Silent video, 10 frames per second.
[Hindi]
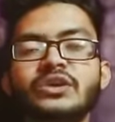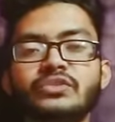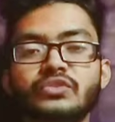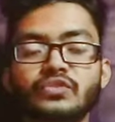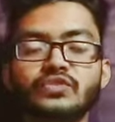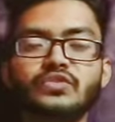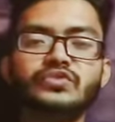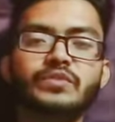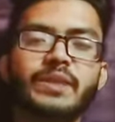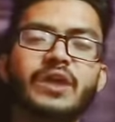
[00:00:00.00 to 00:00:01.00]
तो दोस्तों
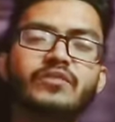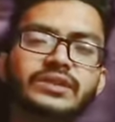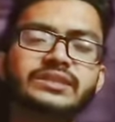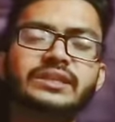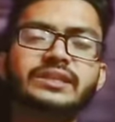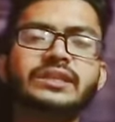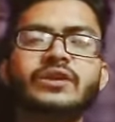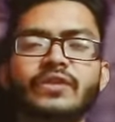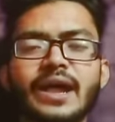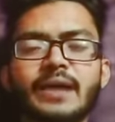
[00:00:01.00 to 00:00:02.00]
मैं हूँ हर्षित
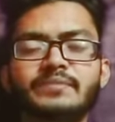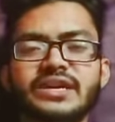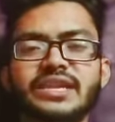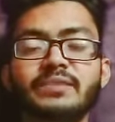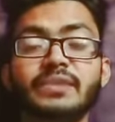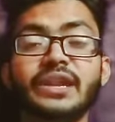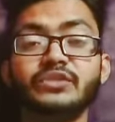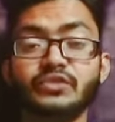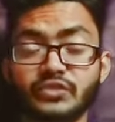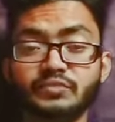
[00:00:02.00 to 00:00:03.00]
और आप देख रहे हैं मेरा
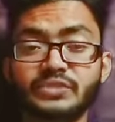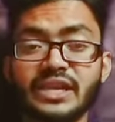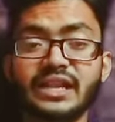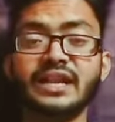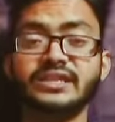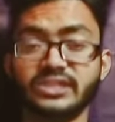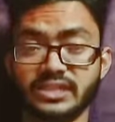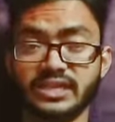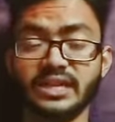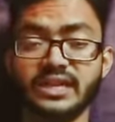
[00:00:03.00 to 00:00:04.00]
यूट्यूब चैनल हर्षित
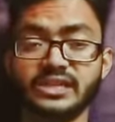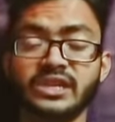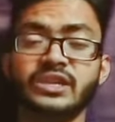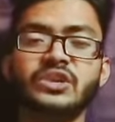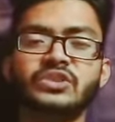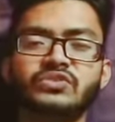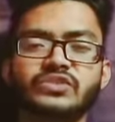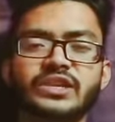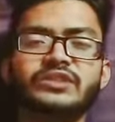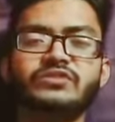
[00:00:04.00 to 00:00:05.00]
क्रिएशन तो
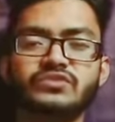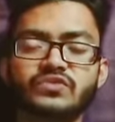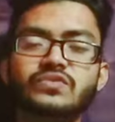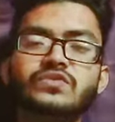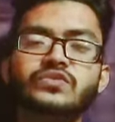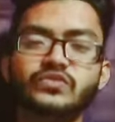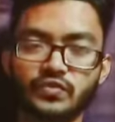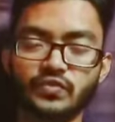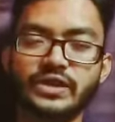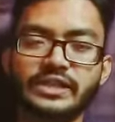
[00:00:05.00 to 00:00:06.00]
चलिए दोस्तों
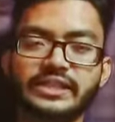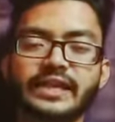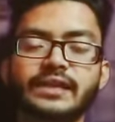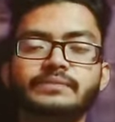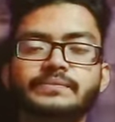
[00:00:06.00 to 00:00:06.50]
शुरू करते हैं